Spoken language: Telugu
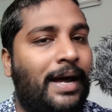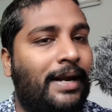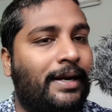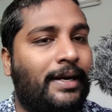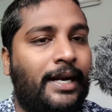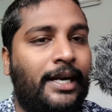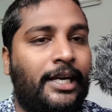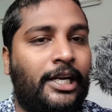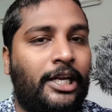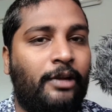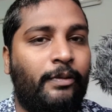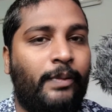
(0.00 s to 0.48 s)

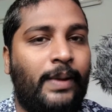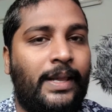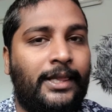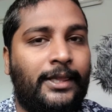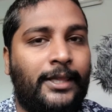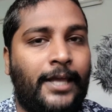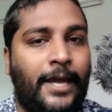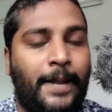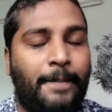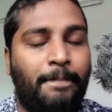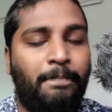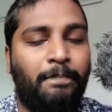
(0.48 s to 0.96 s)
మార్కెట్కి
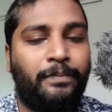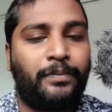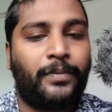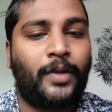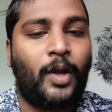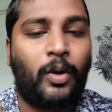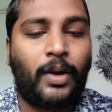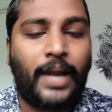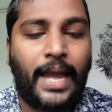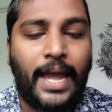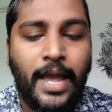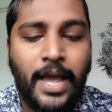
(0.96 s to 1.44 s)
వెళ్తాయి
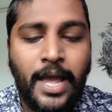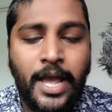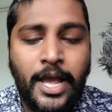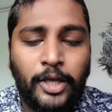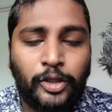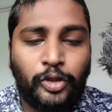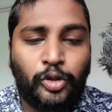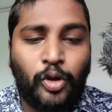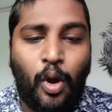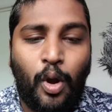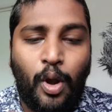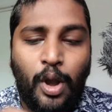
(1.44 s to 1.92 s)
ఓకే
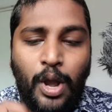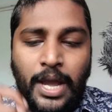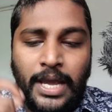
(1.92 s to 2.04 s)
సో